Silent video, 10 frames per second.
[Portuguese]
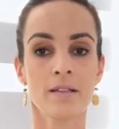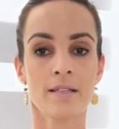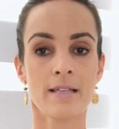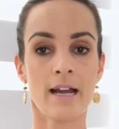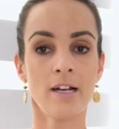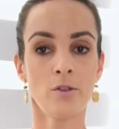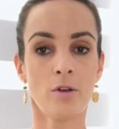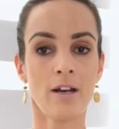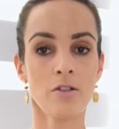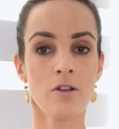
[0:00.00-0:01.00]
Certo?
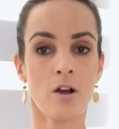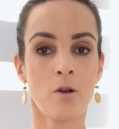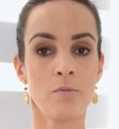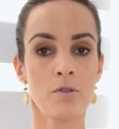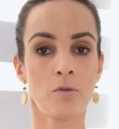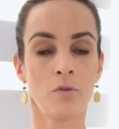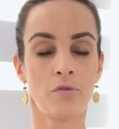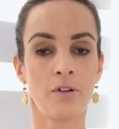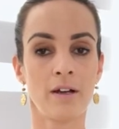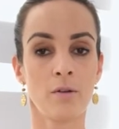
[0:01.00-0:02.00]
Olha só como
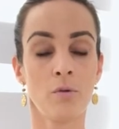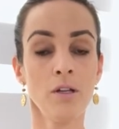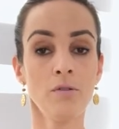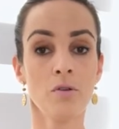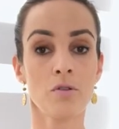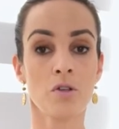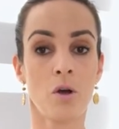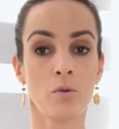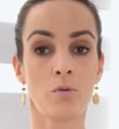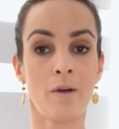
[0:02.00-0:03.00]
estufa. Quando eu
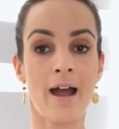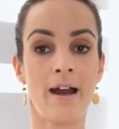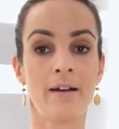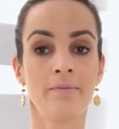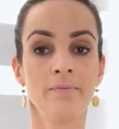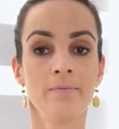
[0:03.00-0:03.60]
solto o ar,